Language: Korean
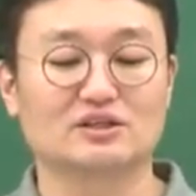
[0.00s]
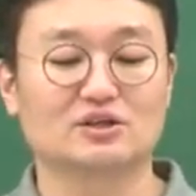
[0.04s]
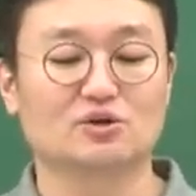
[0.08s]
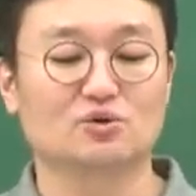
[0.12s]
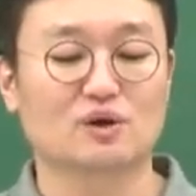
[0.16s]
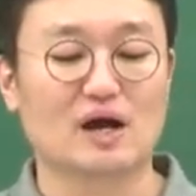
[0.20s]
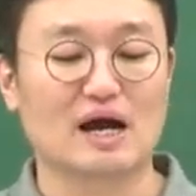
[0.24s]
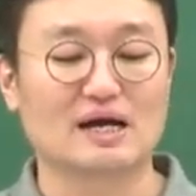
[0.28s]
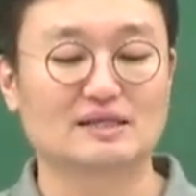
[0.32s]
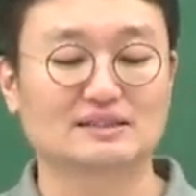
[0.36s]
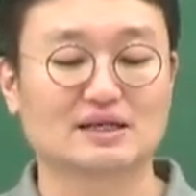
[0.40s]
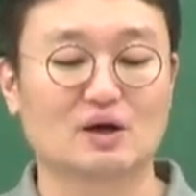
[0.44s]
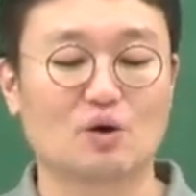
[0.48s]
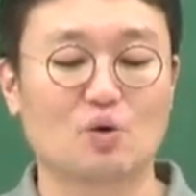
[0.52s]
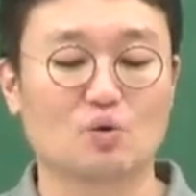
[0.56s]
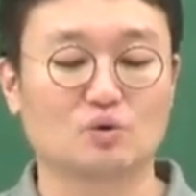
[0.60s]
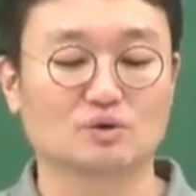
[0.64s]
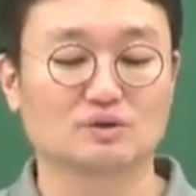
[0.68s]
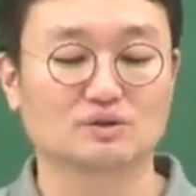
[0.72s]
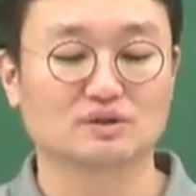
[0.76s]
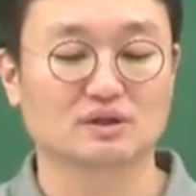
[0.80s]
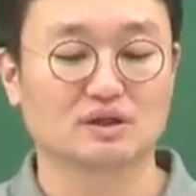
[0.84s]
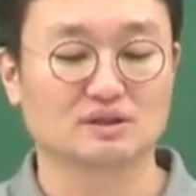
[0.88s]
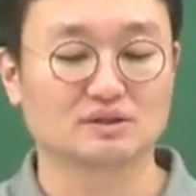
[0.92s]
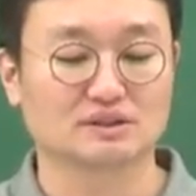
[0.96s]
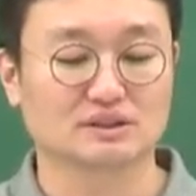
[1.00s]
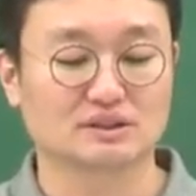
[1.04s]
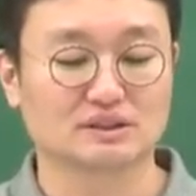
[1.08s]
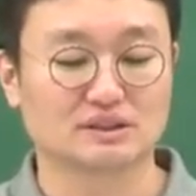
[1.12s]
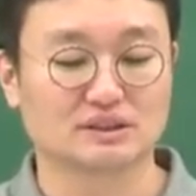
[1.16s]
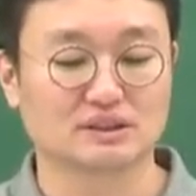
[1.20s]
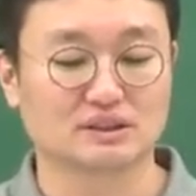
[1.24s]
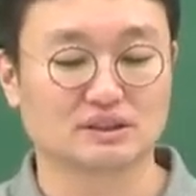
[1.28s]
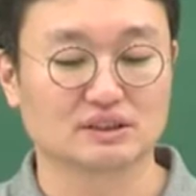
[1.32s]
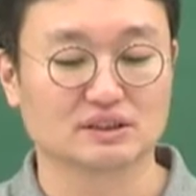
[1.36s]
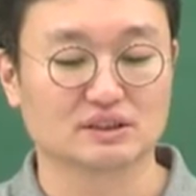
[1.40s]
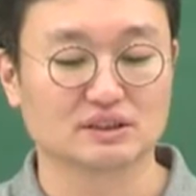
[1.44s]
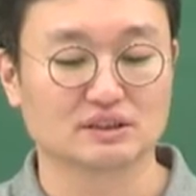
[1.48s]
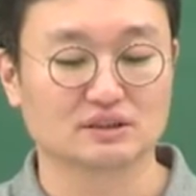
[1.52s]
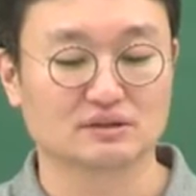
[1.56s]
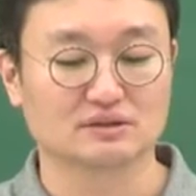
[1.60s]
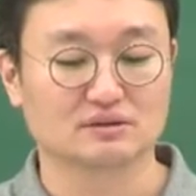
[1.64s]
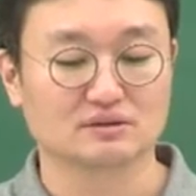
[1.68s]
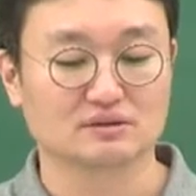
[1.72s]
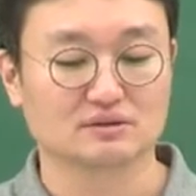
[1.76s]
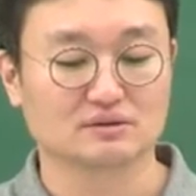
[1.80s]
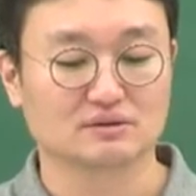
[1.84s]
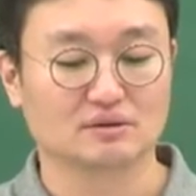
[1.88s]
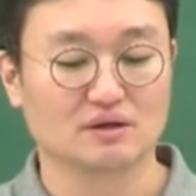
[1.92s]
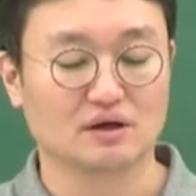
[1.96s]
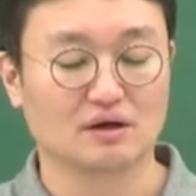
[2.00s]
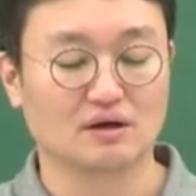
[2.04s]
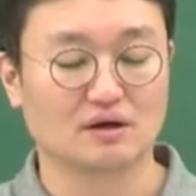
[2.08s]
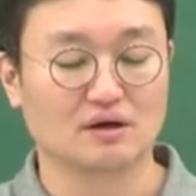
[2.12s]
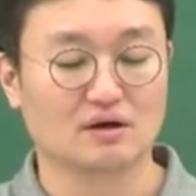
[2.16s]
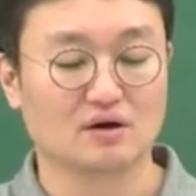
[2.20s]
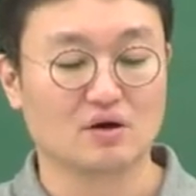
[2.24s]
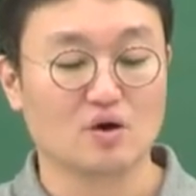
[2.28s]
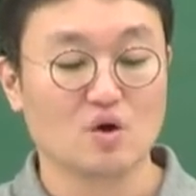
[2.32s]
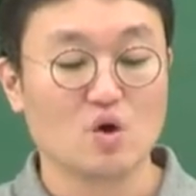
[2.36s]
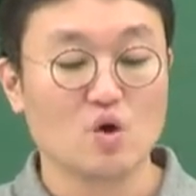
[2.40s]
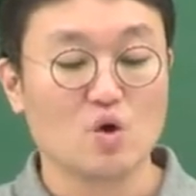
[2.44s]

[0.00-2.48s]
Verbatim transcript: 일로 가장 옳은 것은 어,